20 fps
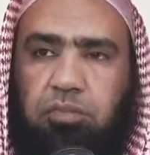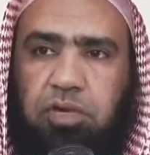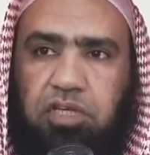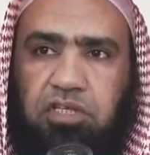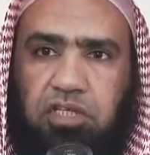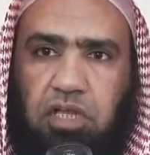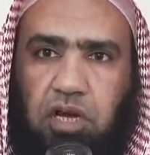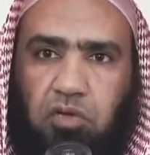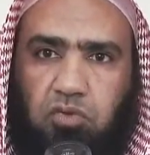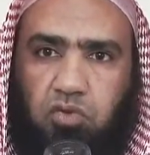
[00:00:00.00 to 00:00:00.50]
ومن
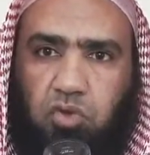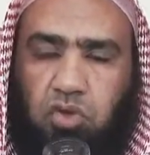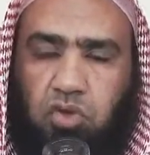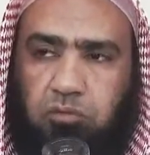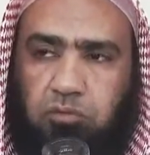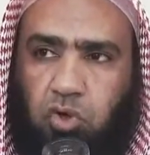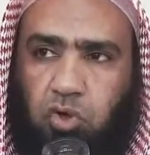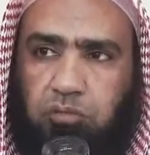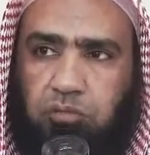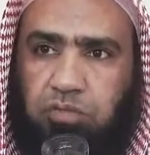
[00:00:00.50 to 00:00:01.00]

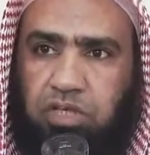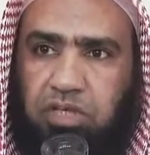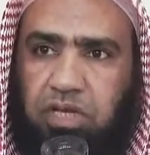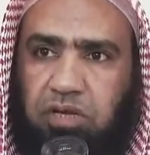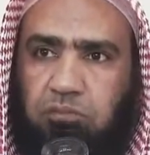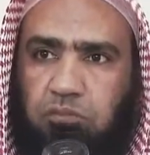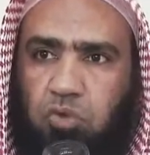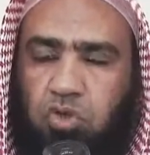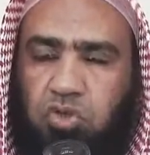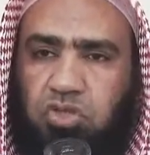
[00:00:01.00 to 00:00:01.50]
يقتل
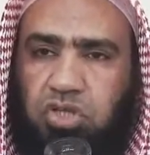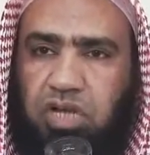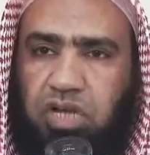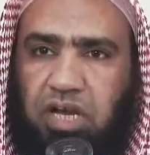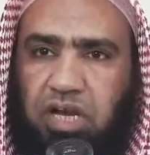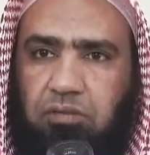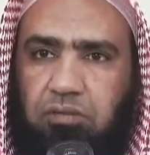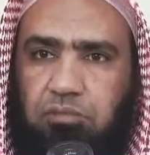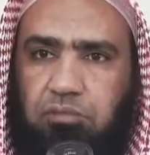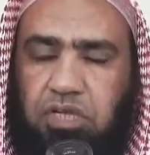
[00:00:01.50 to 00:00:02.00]
مؤمنا
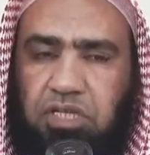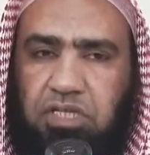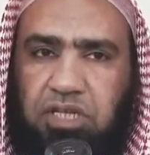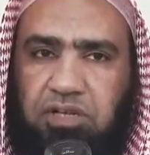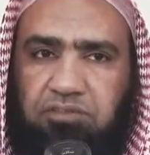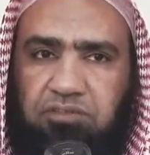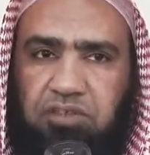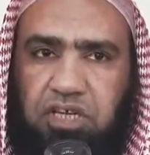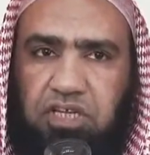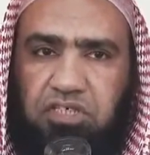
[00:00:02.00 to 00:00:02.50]

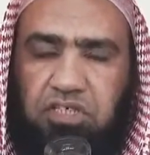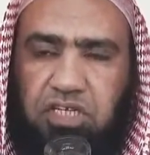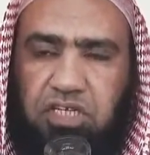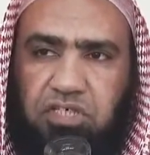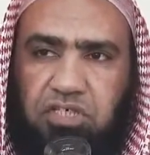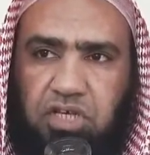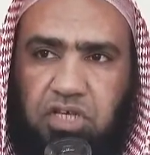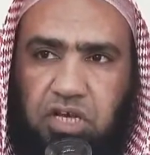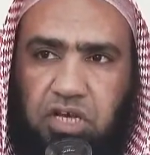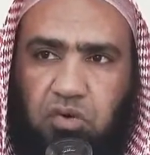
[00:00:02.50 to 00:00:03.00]
متعمدا
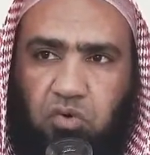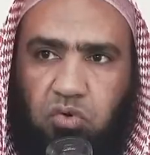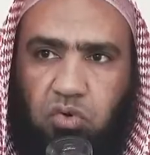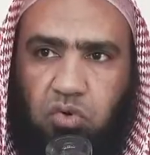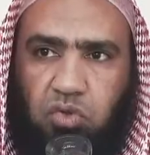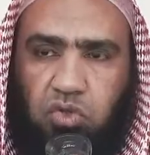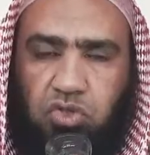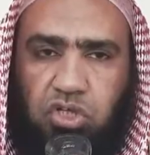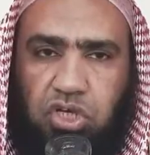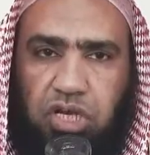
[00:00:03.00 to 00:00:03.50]
فجزاؤه